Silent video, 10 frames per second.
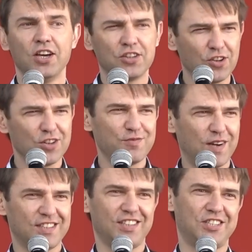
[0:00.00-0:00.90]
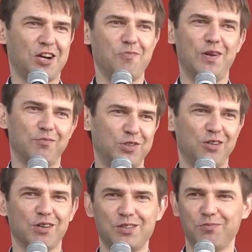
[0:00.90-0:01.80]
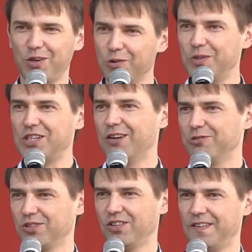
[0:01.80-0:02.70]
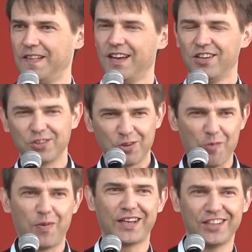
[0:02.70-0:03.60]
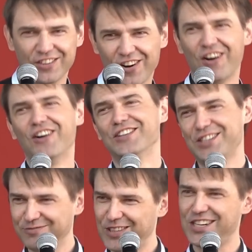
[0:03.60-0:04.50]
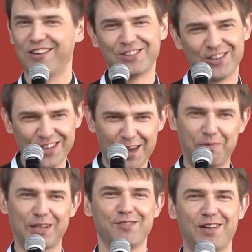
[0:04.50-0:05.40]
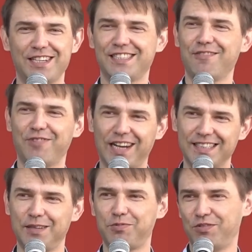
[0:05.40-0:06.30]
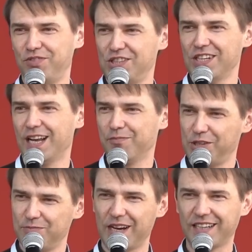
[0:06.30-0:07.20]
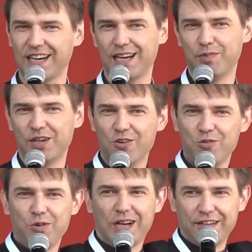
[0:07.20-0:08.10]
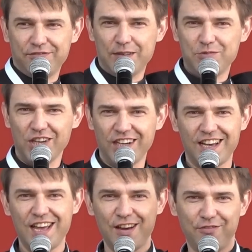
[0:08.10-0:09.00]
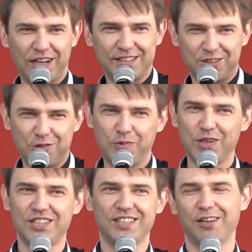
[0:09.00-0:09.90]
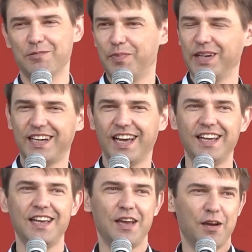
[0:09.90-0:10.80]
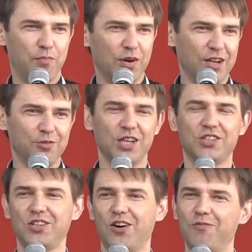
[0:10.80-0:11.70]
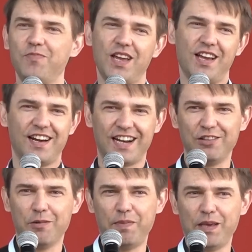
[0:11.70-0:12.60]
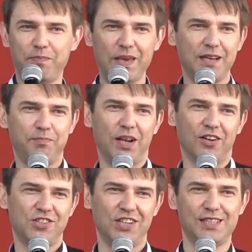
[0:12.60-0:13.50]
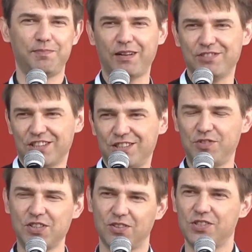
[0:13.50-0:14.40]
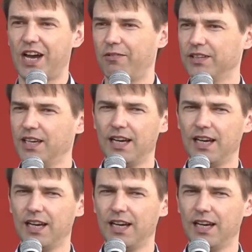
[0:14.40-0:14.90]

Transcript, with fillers: Kto z was chciałby na przykład sobie kupić auto? No to chłopaki, no chciałbym mieć auto, nie? Pracowałeś całe wakacje przy wiśniach albo ziemniakach, albo na ogórkach w Niemczech, wracasz, kupujesz starą brykę, polerujesz ją, rano pik-pik, pilocik, sprawdzasz, czy wszystko działa, nie?